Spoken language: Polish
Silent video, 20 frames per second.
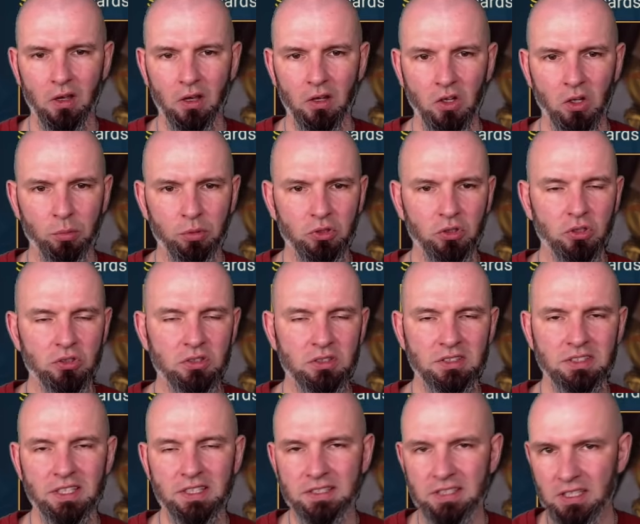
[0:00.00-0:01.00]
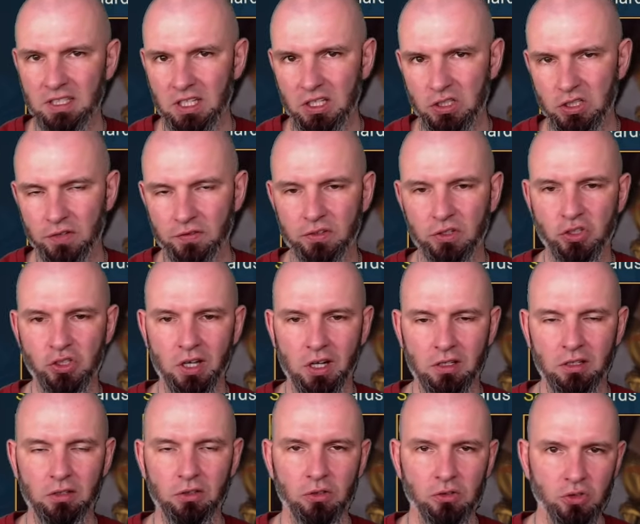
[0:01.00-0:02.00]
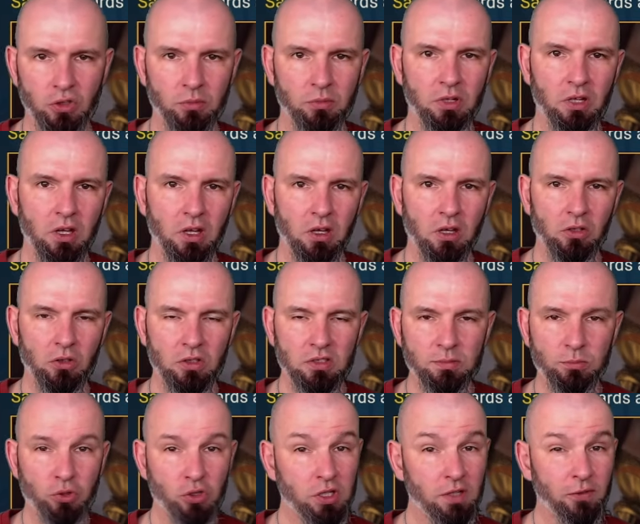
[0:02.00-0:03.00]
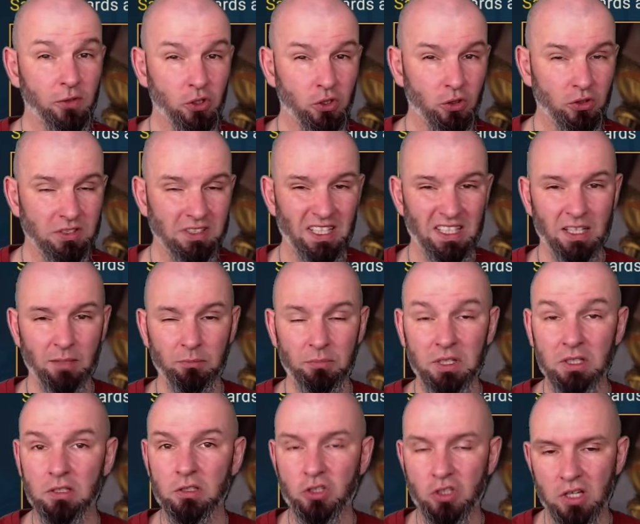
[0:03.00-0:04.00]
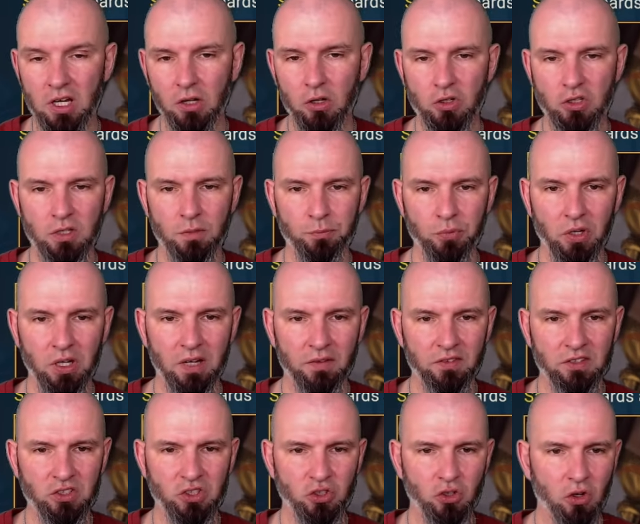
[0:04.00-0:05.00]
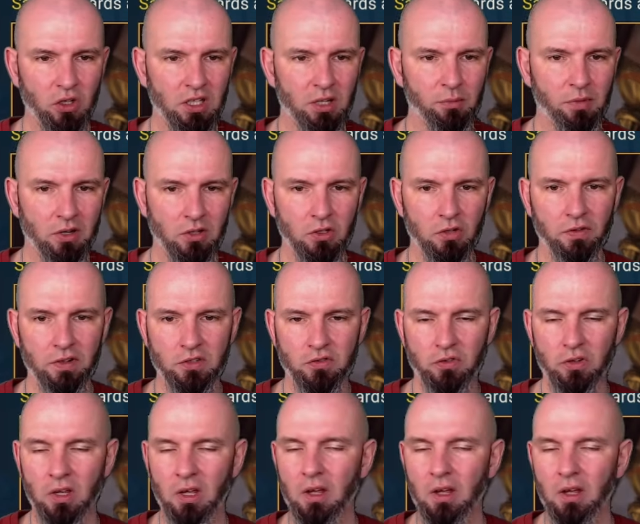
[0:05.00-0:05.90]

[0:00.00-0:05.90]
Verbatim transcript: no bo to, co jest najcenniejsze w tych shardach, to, są, to jest możliwość dostania mitycznego czempiona, więc szkoda marnować,